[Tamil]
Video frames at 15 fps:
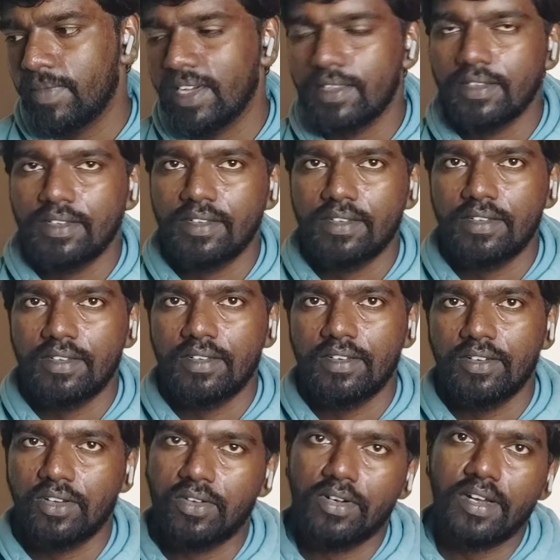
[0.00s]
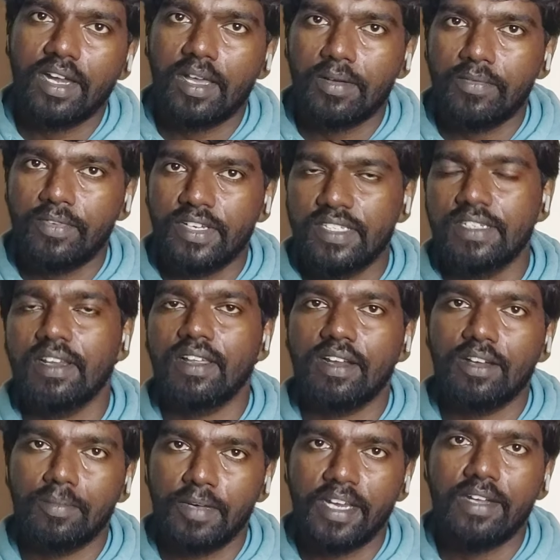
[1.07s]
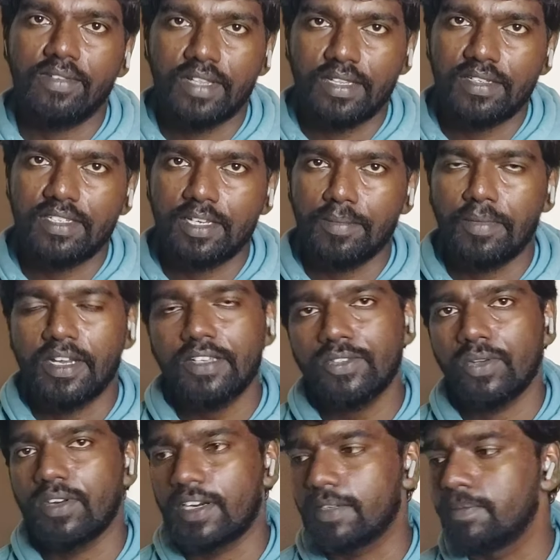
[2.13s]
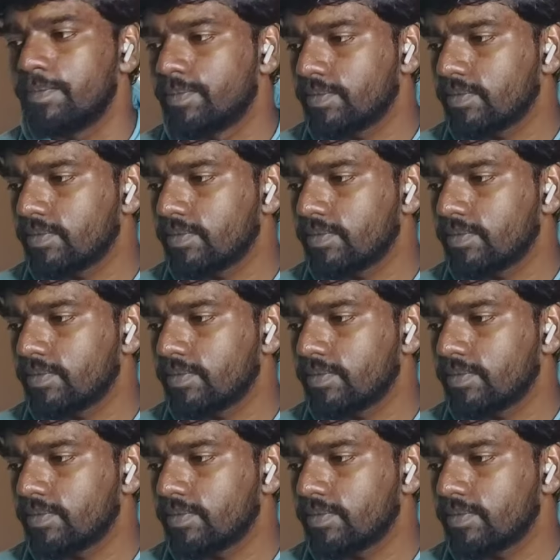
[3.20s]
அது ஒரு வேலை அஃபிஷியலான அப்டேட் வந்துச்சு அப்படின்னா சொல்கிறேன்